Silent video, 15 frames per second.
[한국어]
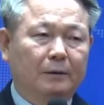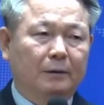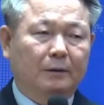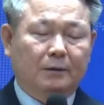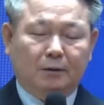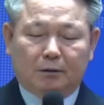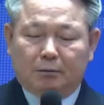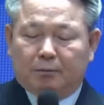
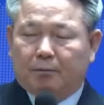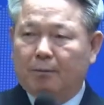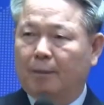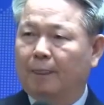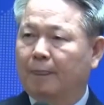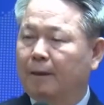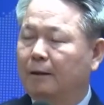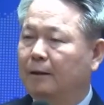지금
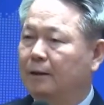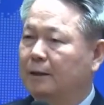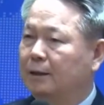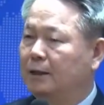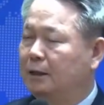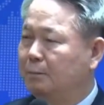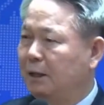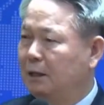
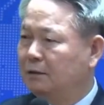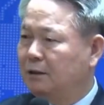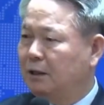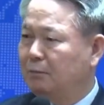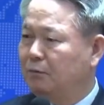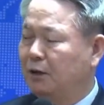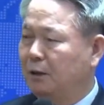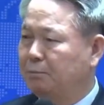이방
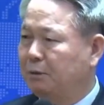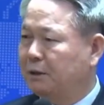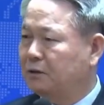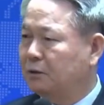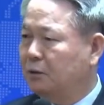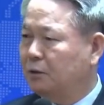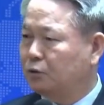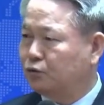사람들
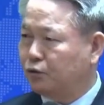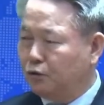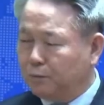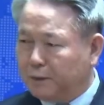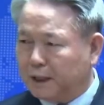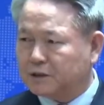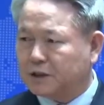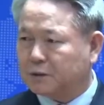앞에서 술
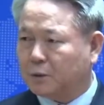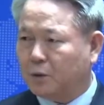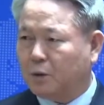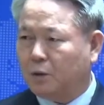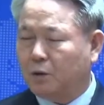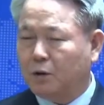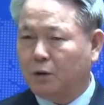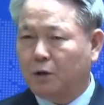
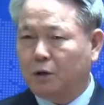마시고